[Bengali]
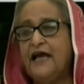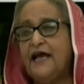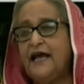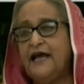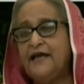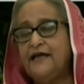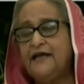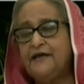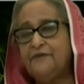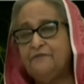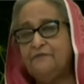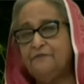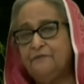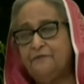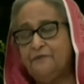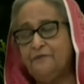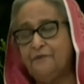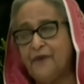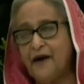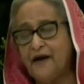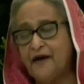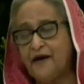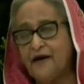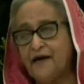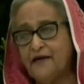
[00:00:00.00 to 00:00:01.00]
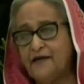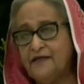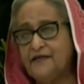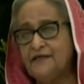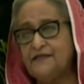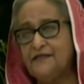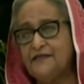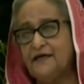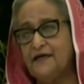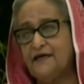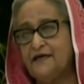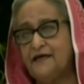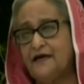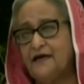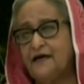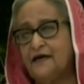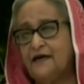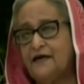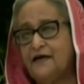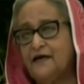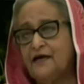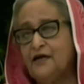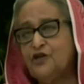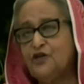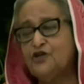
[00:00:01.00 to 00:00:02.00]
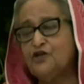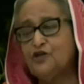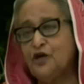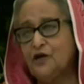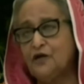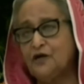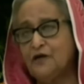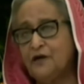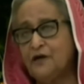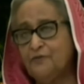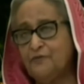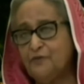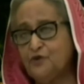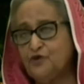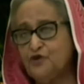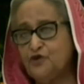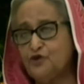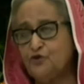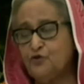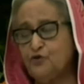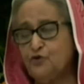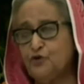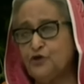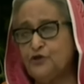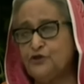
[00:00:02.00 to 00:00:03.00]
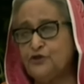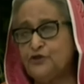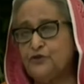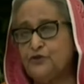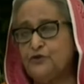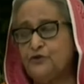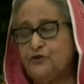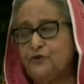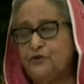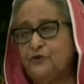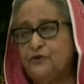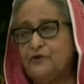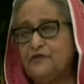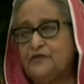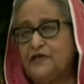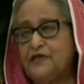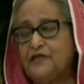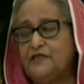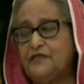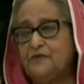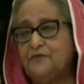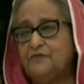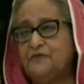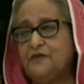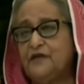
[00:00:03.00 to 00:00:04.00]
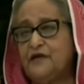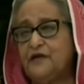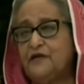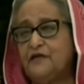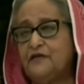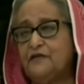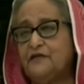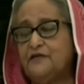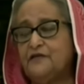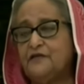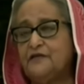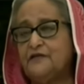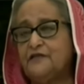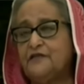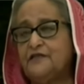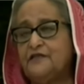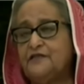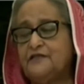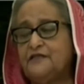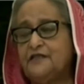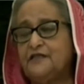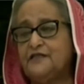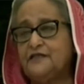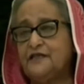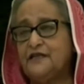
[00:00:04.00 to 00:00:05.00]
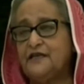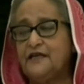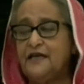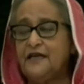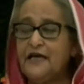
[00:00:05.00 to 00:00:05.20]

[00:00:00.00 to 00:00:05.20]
এই বাঙালি যারা সংগ্রাম পরিষদ গড়েছিল জাতিপিতার নির্দেশে